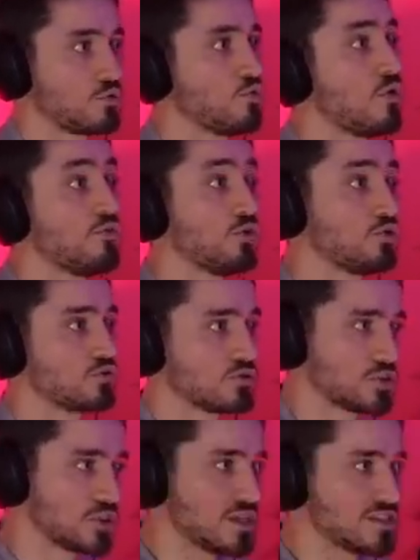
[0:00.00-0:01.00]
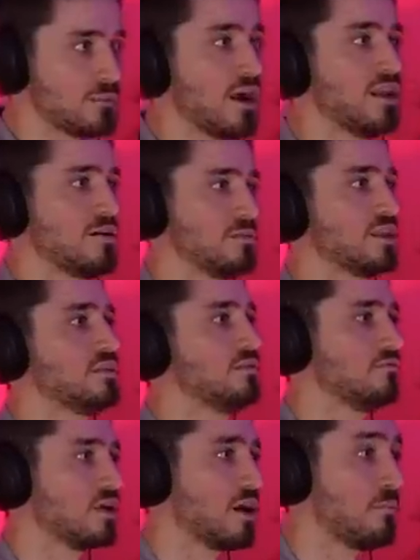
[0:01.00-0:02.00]
kuaför işte İsmail abiden
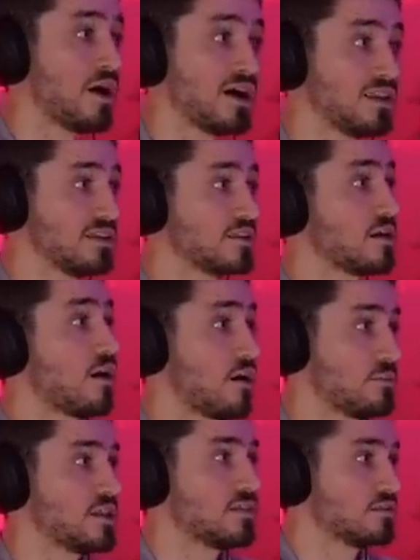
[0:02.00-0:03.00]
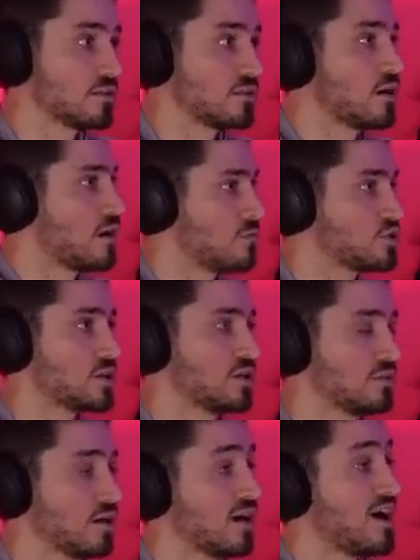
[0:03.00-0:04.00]
veya mahalledeki abiden,
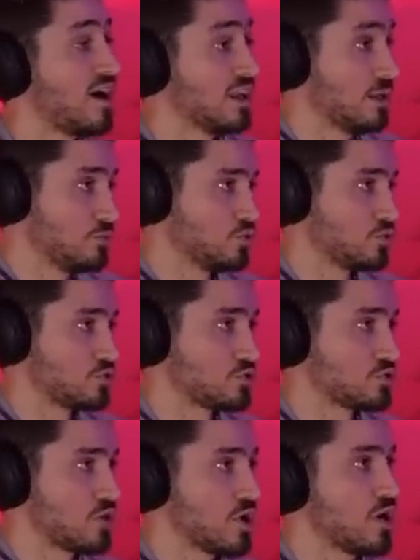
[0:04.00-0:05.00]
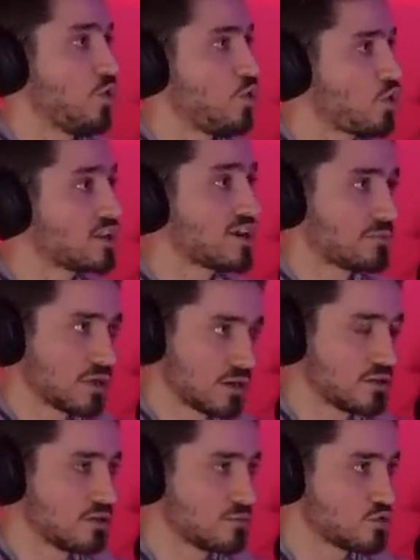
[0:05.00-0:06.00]
amcadan alamıyoruz. Hı hı. O kadar bir
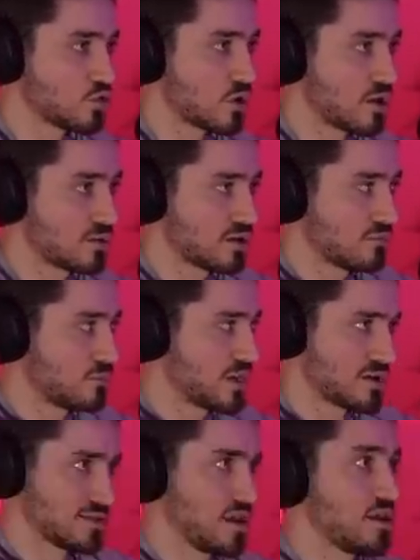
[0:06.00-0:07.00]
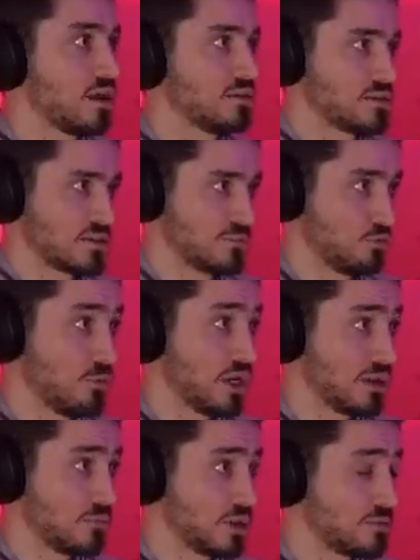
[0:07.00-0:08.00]
yakınlığımız yok. Artık biraz daha yalnızız bu
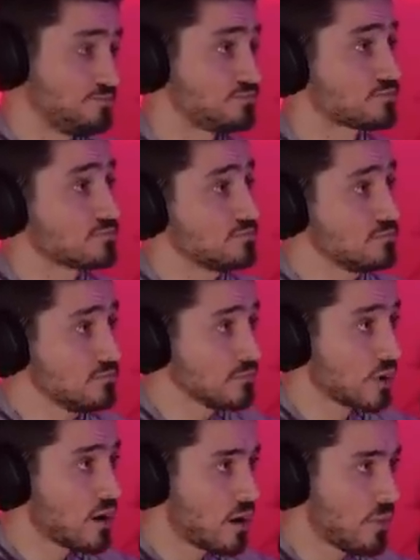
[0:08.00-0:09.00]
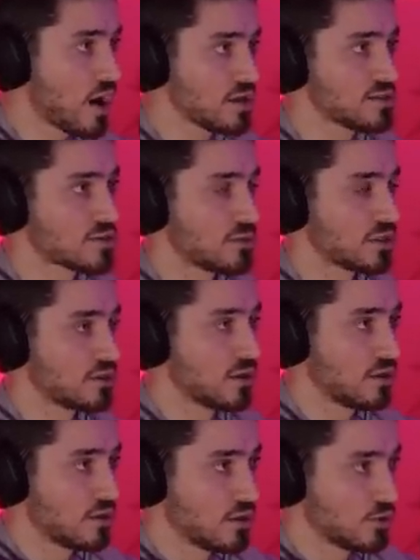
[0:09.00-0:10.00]
bağlamda. Ama aynı
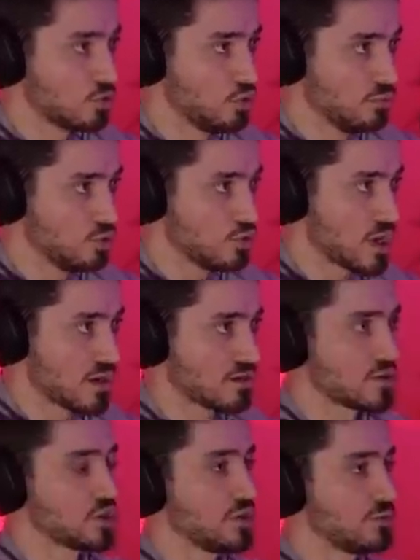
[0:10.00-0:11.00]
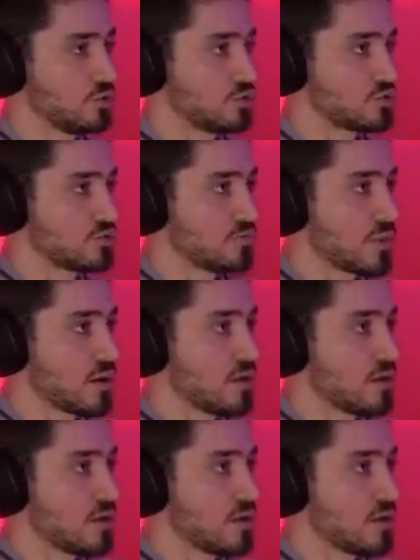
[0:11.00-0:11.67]
zamanda tüm dünyaya da açılabiliyoruz.